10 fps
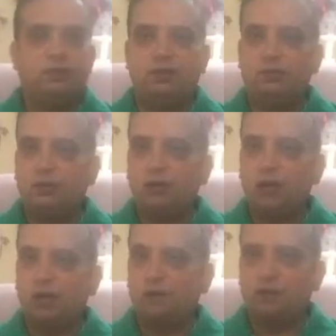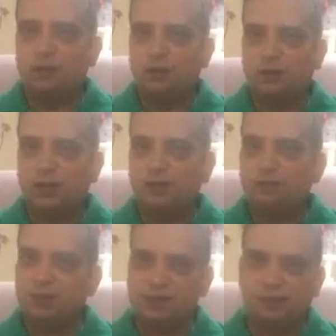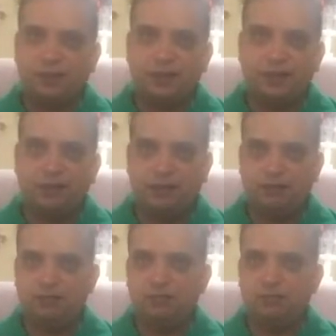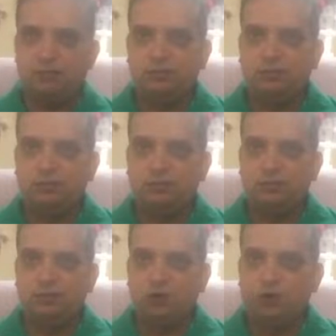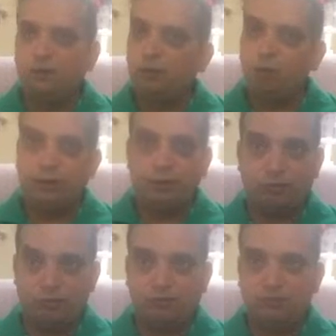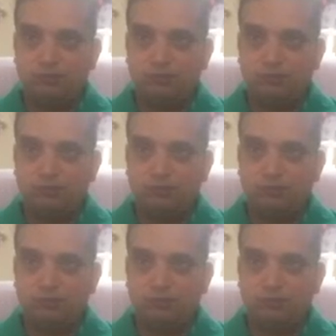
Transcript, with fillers: कि हमने दो लामा फेरा करवा लिया जी पाँच से पेट निकले हैं और बिल्कुल ठीक होगी